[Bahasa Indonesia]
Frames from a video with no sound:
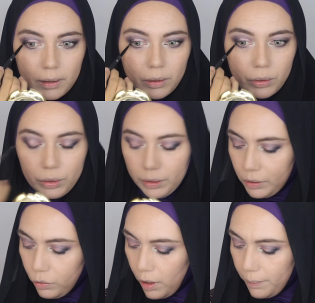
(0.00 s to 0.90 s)
Terus
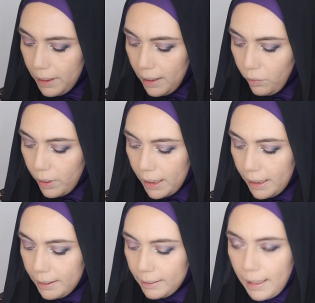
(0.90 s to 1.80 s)
gue ambil yang warna
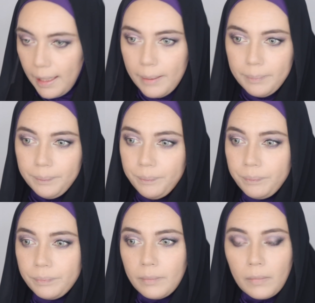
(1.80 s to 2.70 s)
hitam
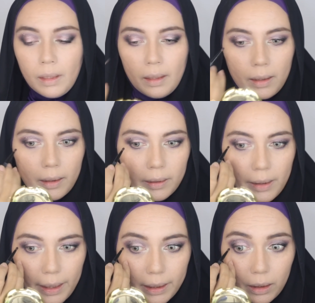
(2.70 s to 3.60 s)

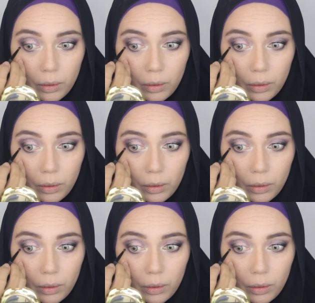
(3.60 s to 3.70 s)
dari